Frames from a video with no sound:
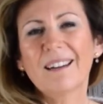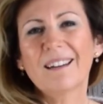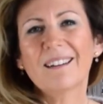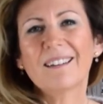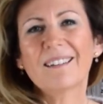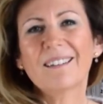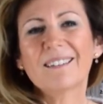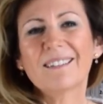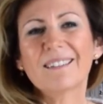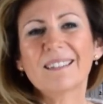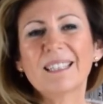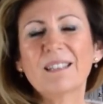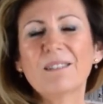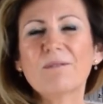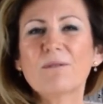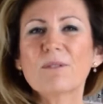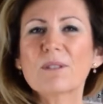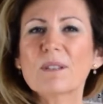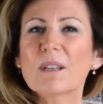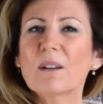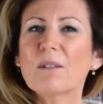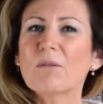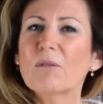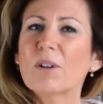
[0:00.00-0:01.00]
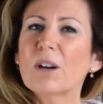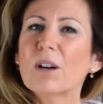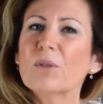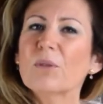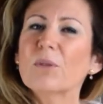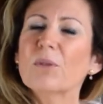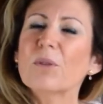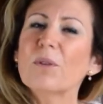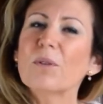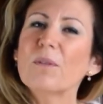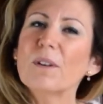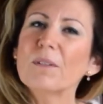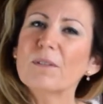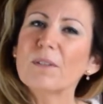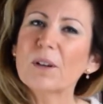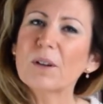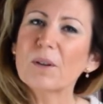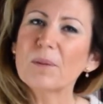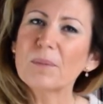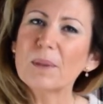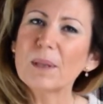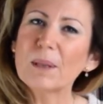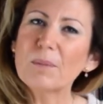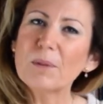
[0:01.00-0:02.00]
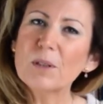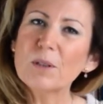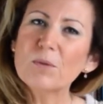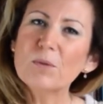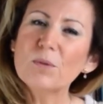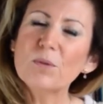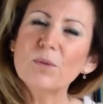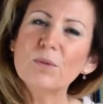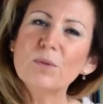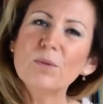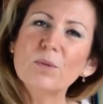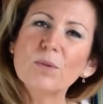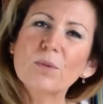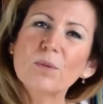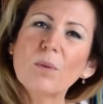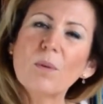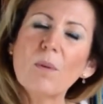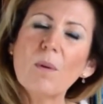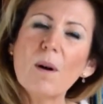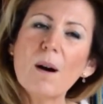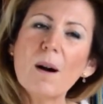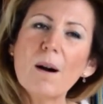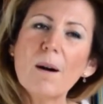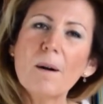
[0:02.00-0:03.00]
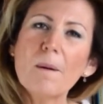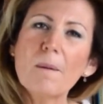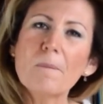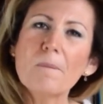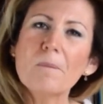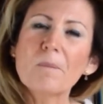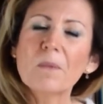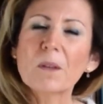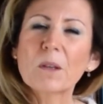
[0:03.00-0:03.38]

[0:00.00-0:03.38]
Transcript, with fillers: Euh, il faut savoir, donc on va faire comme d'habitude, trois,